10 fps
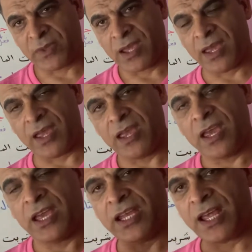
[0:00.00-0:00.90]
ها
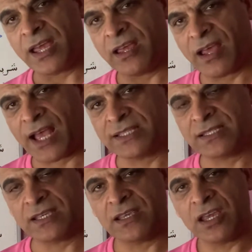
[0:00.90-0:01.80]
هنا
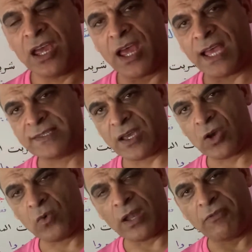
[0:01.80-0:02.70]
عندي أتى
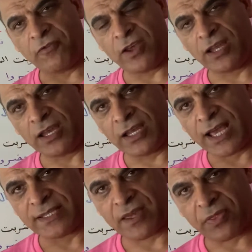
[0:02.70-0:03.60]
هو
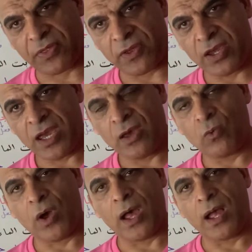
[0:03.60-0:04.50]
الحدث
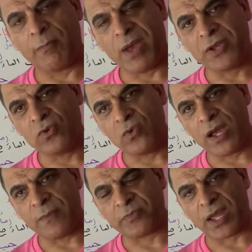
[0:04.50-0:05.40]
ومن
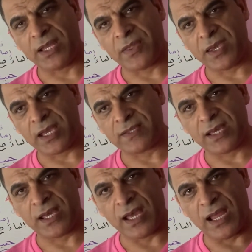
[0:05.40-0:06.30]
هو الذي
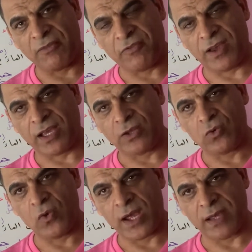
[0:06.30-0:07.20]
أتى الفاعل
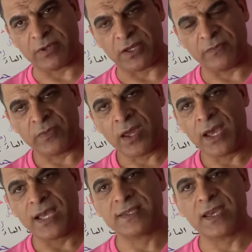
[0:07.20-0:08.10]
هو أبي
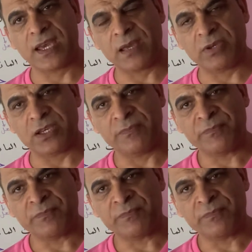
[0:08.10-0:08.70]
أتى أبي